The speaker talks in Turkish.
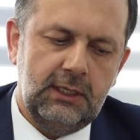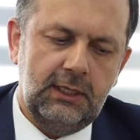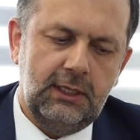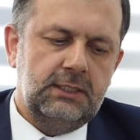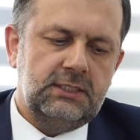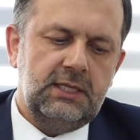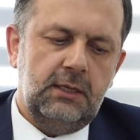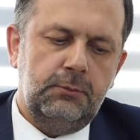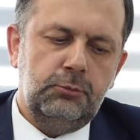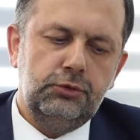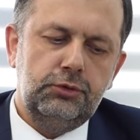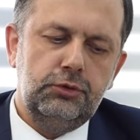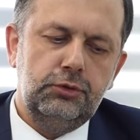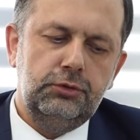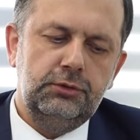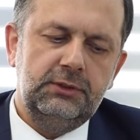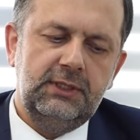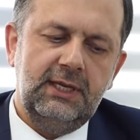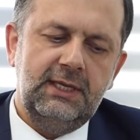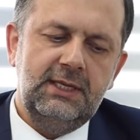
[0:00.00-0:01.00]
İslam
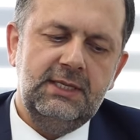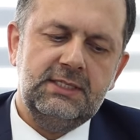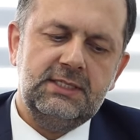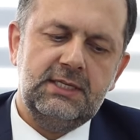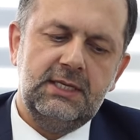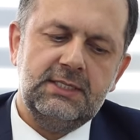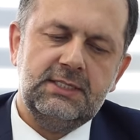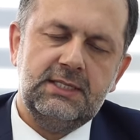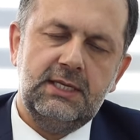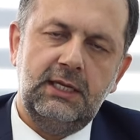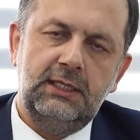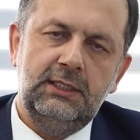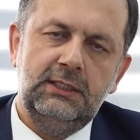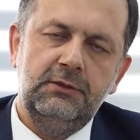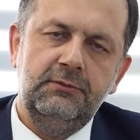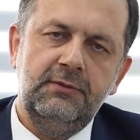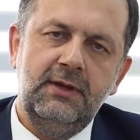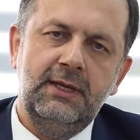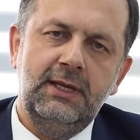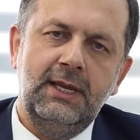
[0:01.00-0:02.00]
hukukunda insan
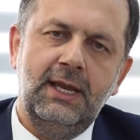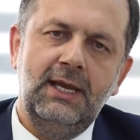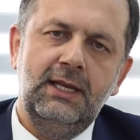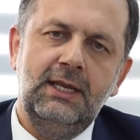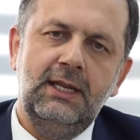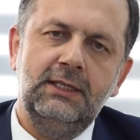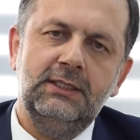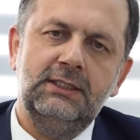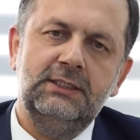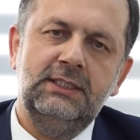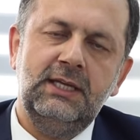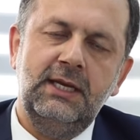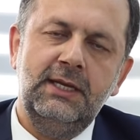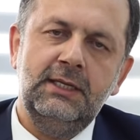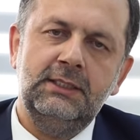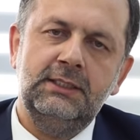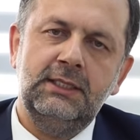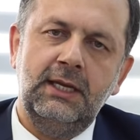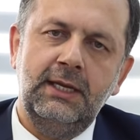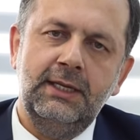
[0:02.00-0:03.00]
sağlığı ve helal
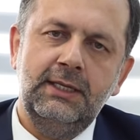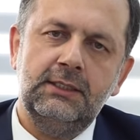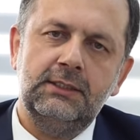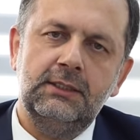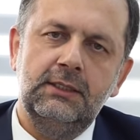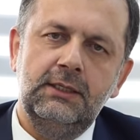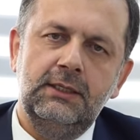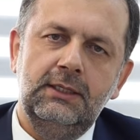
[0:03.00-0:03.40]
gıdaya dair